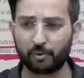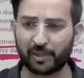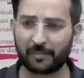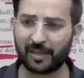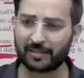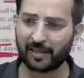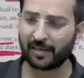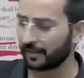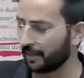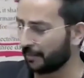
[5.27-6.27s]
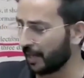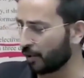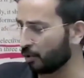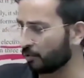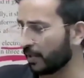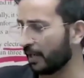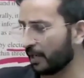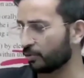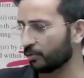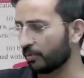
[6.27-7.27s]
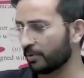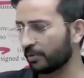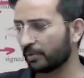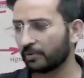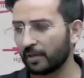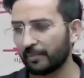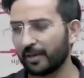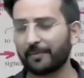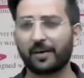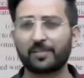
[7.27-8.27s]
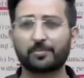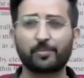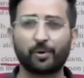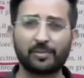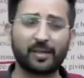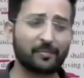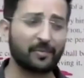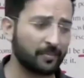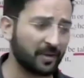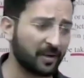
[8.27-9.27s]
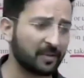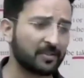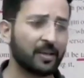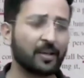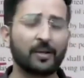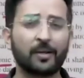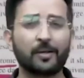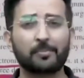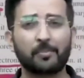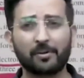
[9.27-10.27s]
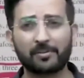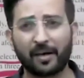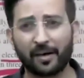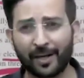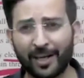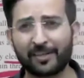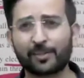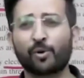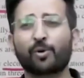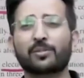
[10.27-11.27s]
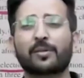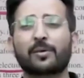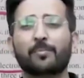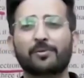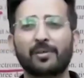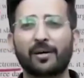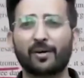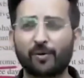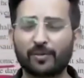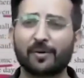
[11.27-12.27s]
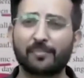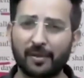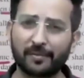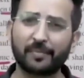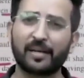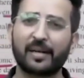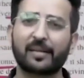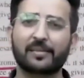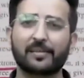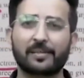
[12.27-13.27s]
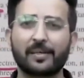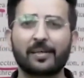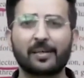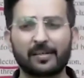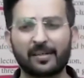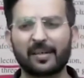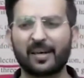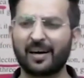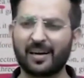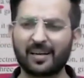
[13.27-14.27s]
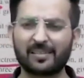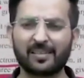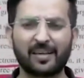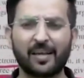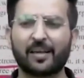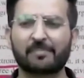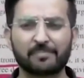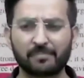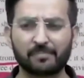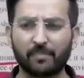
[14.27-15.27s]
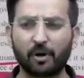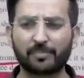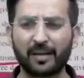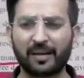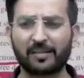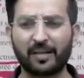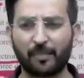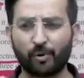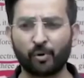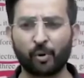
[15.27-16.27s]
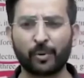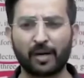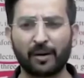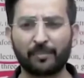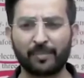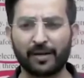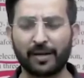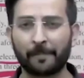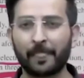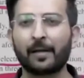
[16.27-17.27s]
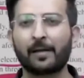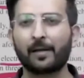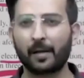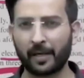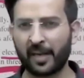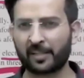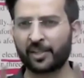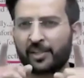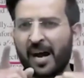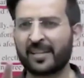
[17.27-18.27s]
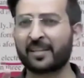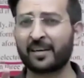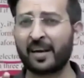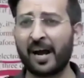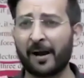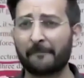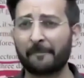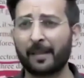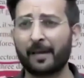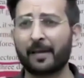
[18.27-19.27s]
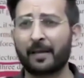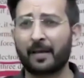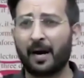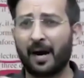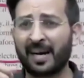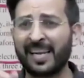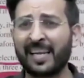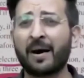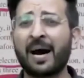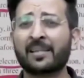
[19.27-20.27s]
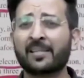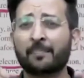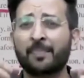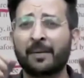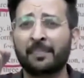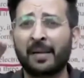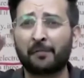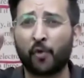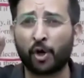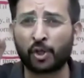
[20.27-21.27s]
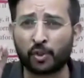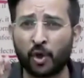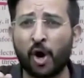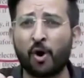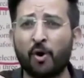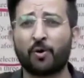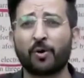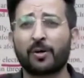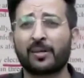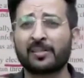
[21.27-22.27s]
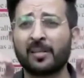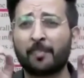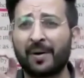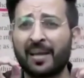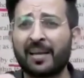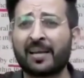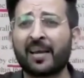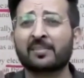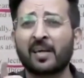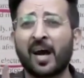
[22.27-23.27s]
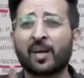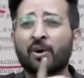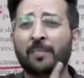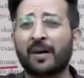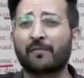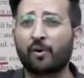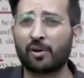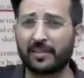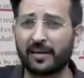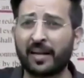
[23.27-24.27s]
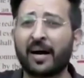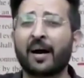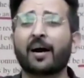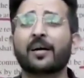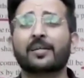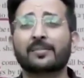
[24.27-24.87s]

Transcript: उनको बाहर कर दिया गया था क्योंकि उन्होंने ये कहा था कि जो अनपढ़ नेता है उनको वोट मत दो अच्छा देखो उनका जो एक व्यक्तिगत व्यथा थी वो ये थी कि उन्होंने सी और आई की बहुत सारी नोट्स बनाई थी लेकिन गवर्नमेंट ने उन सब चीज़ों को निरस्त कर दिया जो ब्रिटिश जमाने का शासन था कानून था और उसके बाद में उनकी जो नोट्स थी वो बर्बाद हो गई क्योंकि उसकी